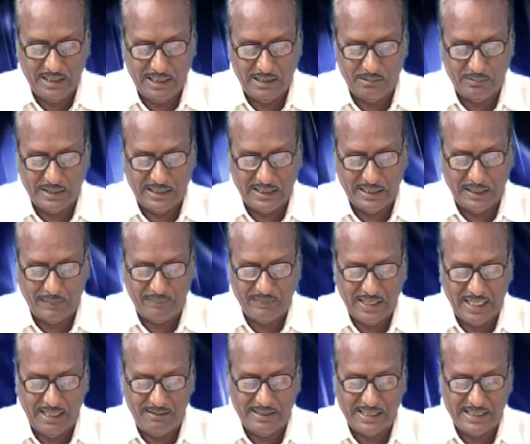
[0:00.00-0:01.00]
வேண்டும் என்று
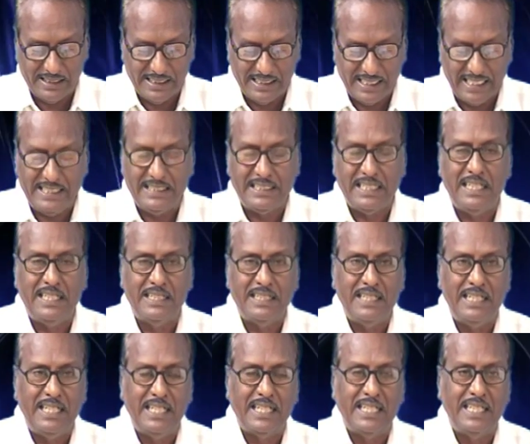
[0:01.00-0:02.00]
அவர் நினைத்தார்
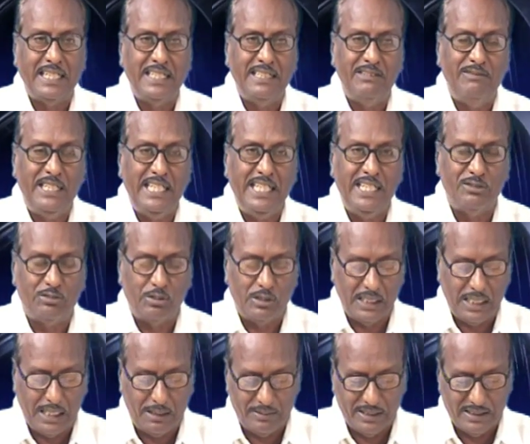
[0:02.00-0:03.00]
ஆனால் அதை வெளியே
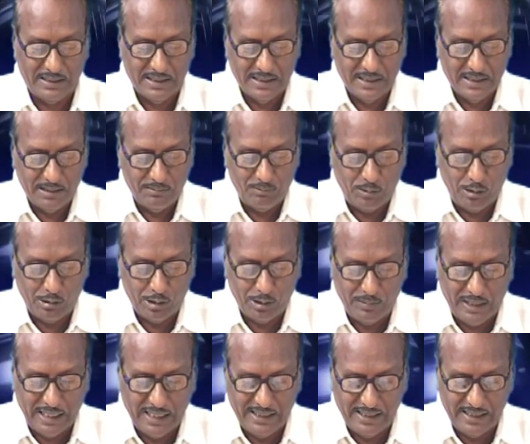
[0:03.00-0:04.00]
சொல்லாமல்
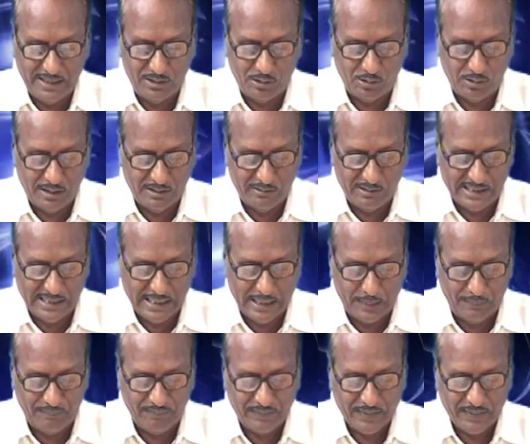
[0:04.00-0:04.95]
மௌனமாக இருந்து கொண்டு விட்டார்